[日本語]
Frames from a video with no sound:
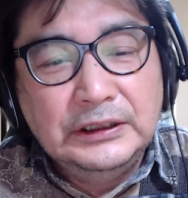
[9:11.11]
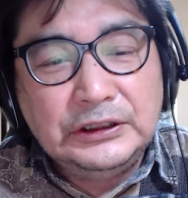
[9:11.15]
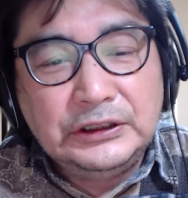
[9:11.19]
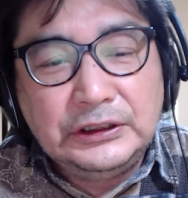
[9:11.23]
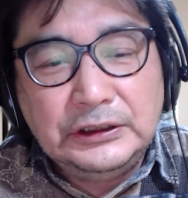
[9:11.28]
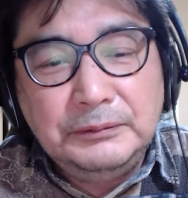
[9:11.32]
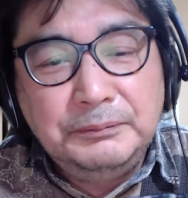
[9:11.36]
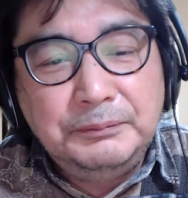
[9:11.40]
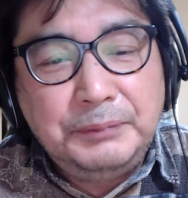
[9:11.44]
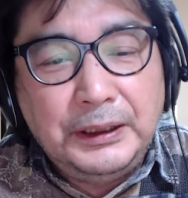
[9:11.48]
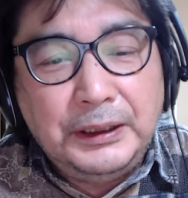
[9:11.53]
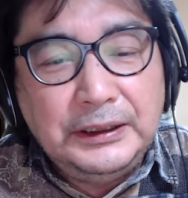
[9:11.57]

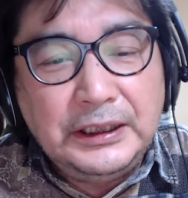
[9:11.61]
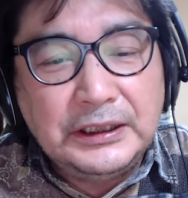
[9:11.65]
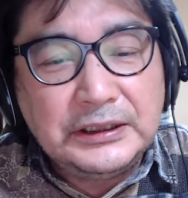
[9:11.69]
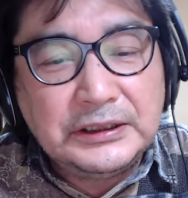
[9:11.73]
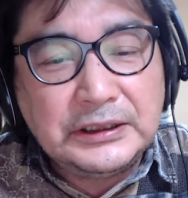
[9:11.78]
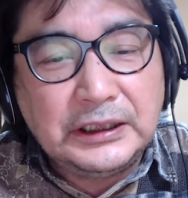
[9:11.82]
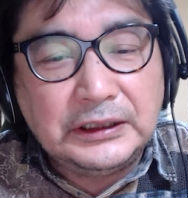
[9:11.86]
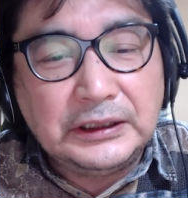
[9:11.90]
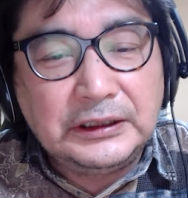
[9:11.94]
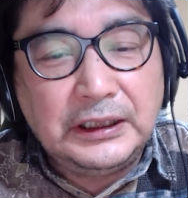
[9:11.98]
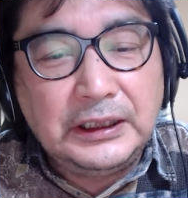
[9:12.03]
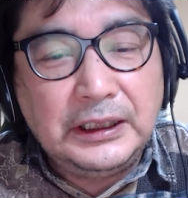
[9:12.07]
心配で
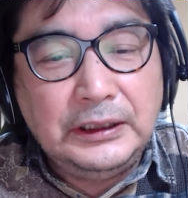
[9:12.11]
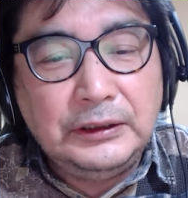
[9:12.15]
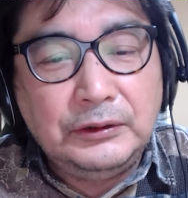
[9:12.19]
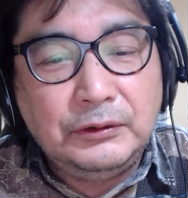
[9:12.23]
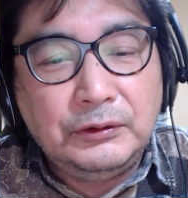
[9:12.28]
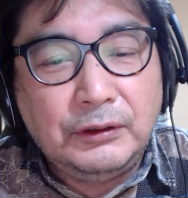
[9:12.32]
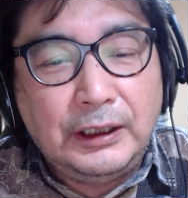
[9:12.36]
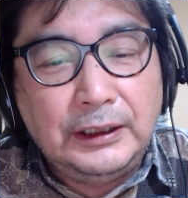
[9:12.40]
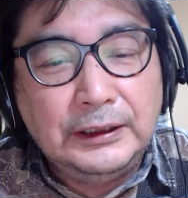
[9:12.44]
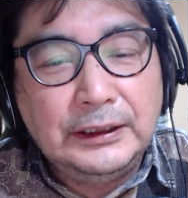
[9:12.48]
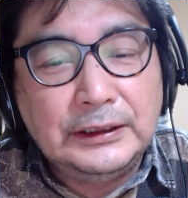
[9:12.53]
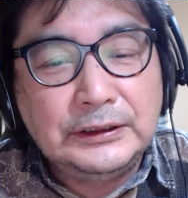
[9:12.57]
仕方ない
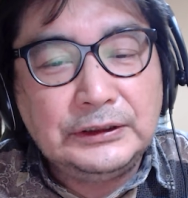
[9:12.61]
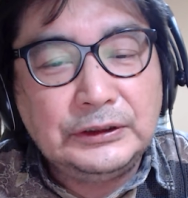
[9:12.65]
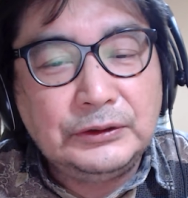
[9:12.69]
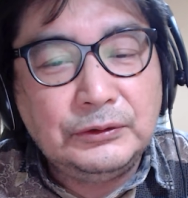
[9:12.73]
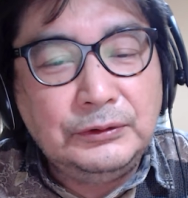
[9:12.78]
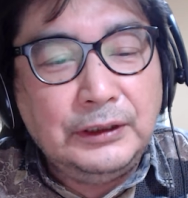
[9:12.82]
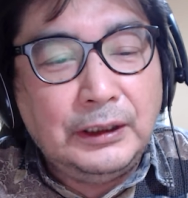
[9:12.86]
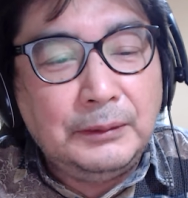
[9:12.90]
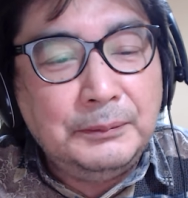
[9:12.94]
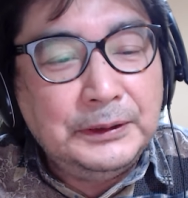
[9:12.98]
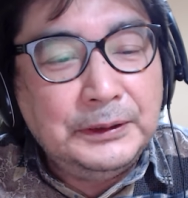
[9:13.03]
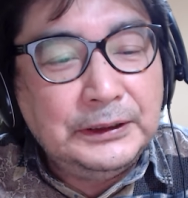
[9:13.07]
と話
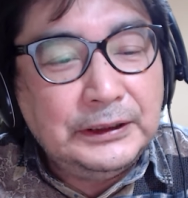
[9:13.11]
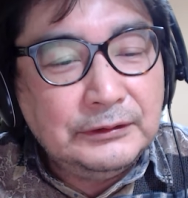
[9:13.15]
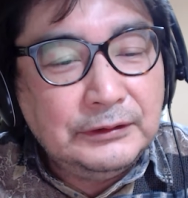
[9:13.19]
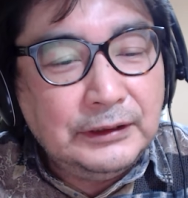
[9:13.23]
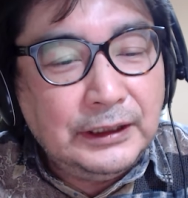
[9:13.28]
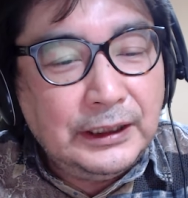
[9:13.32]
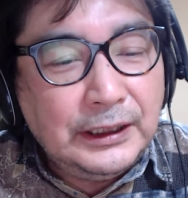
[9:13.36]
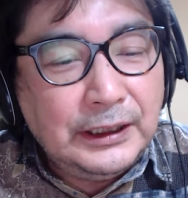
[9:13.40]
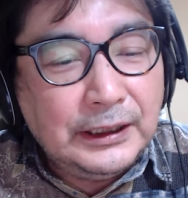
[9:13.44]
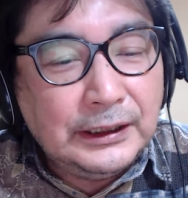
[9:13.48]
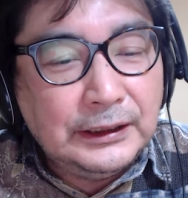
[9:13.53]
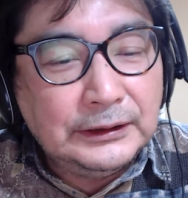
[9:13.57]
をやめて
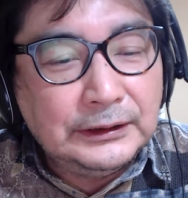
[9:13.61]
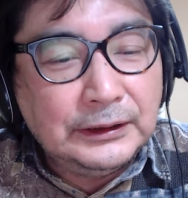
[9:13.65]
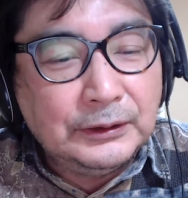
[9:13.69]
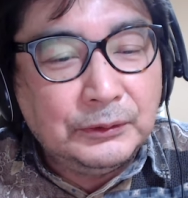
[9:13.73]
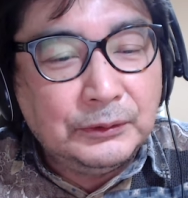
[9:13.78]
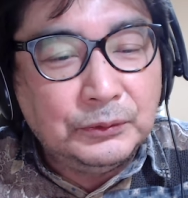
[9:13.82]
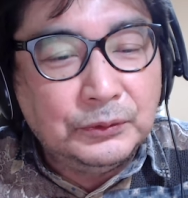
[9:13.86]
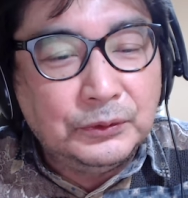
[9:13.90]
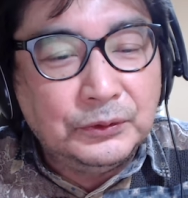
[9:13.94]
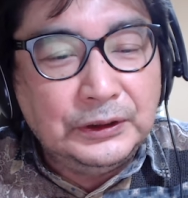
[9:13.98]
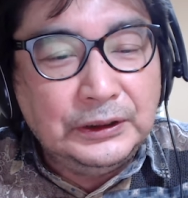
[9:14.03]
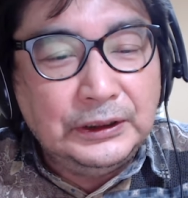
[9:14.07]
くれなかっ
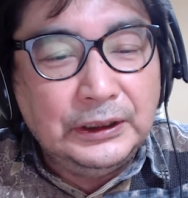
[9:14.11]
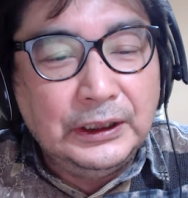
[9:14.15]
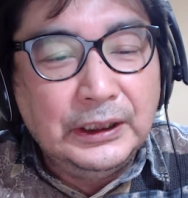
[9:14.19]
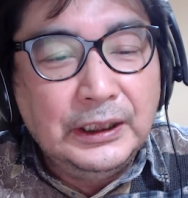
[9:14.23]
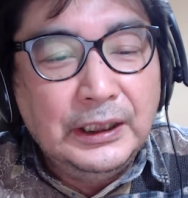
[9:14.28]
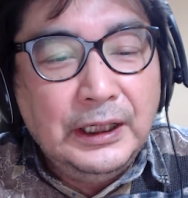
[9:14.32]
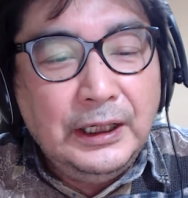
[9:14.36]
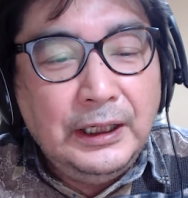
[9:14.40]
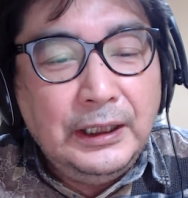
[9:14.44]
たことに、